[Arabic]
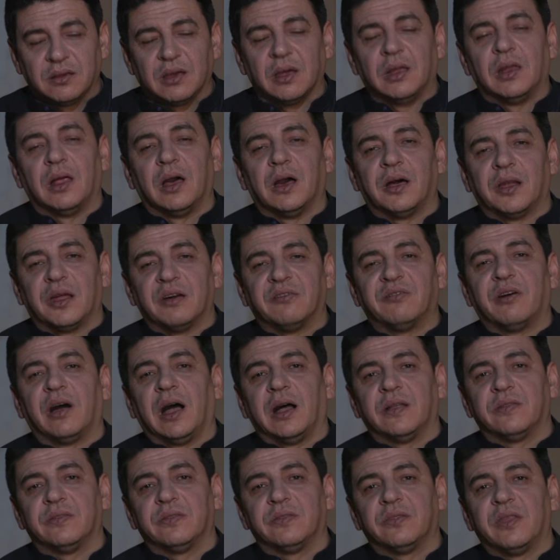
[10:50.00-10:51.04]
قالها
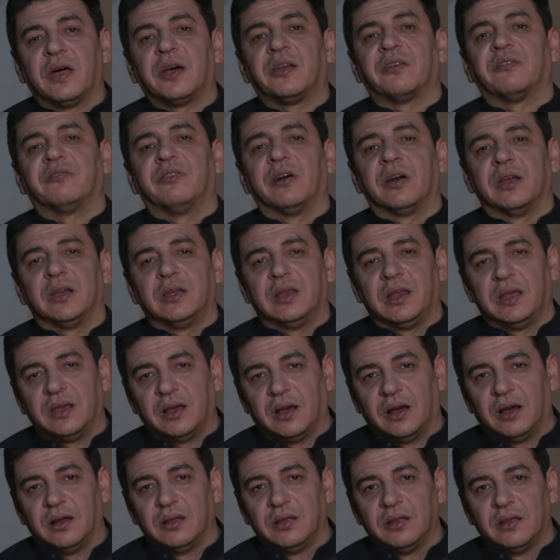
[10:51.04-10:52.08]
رفع الطرف
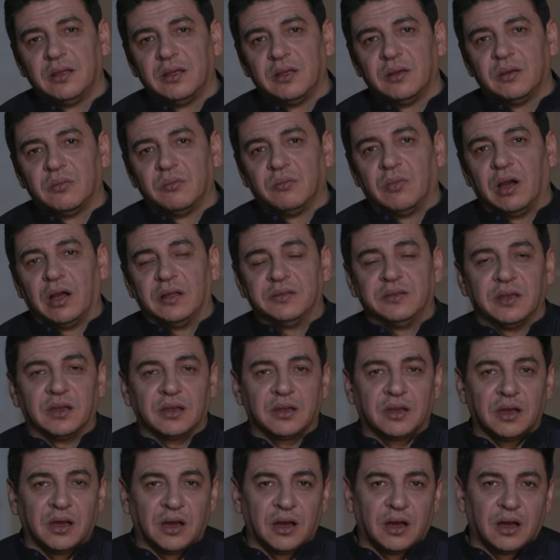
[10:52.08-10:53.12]
إليها
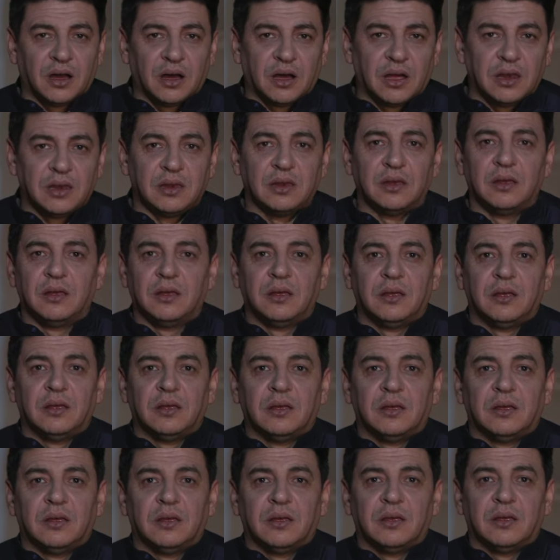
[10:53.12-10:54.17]
بعدين قال
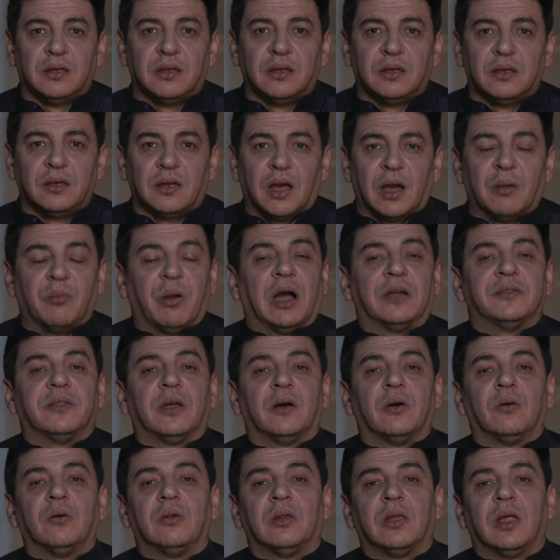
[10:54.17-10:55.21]

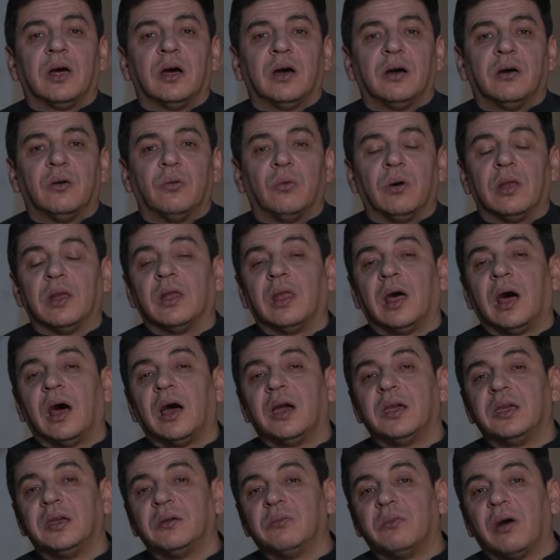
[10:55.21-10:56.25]
أبعده الله
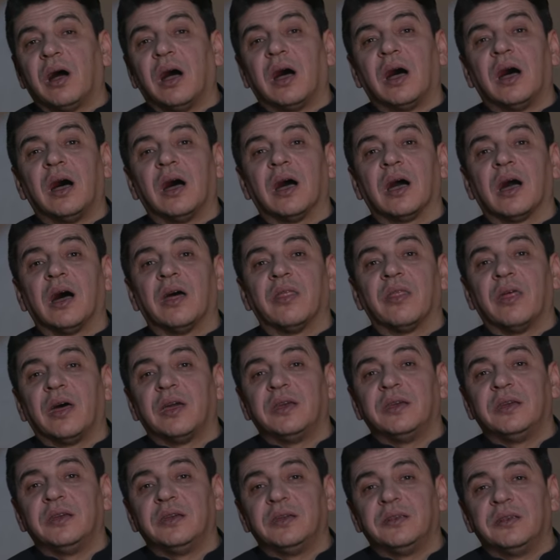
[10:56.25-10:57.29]
والله ما
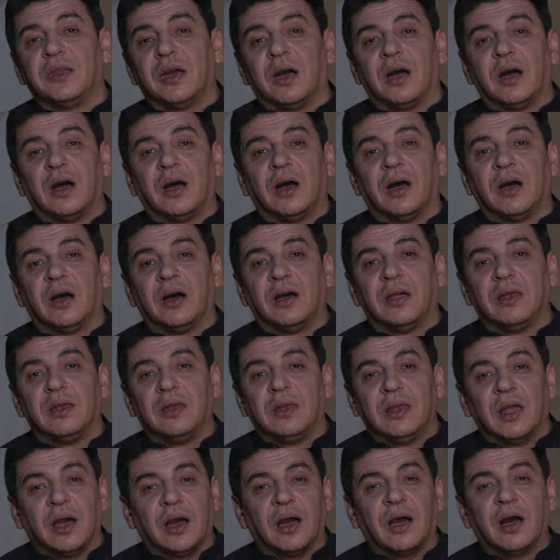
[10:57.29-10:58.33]
قضينا
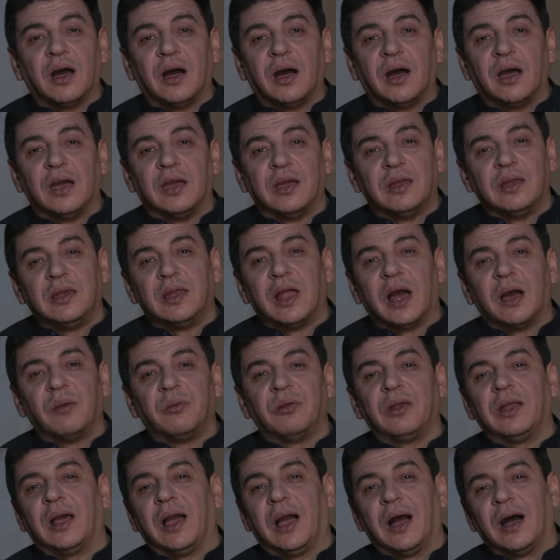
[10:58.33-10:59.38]
لها إلا
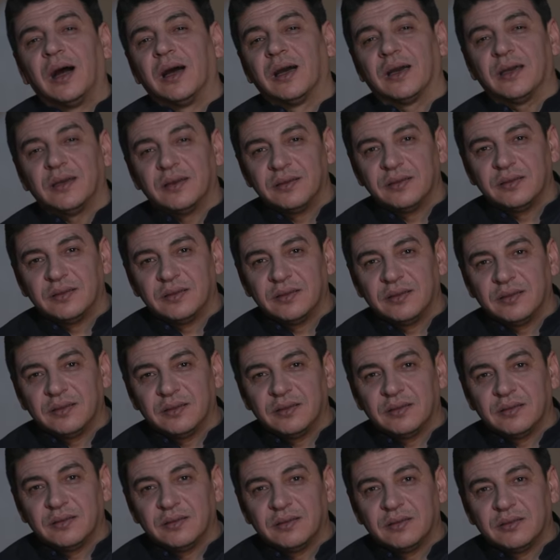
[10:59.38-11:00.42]
بالحق
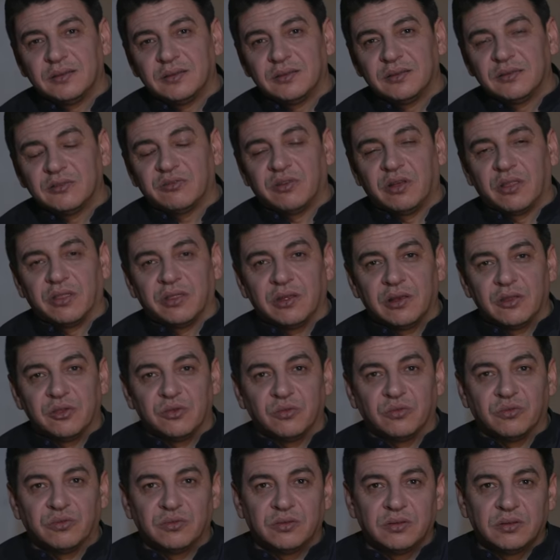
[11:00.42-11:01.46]
تفضل
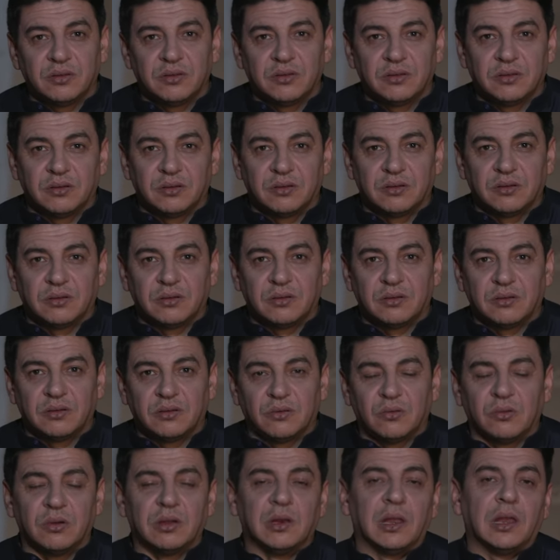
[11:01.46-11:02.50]
شوف
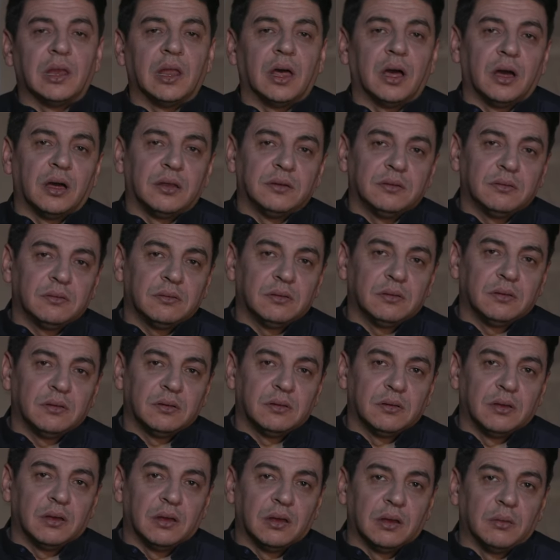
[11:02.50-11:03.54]
وإلى الآن
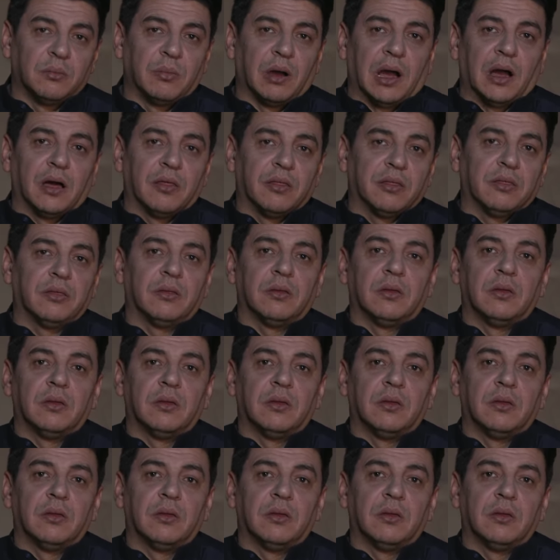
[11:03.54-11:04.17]
البعض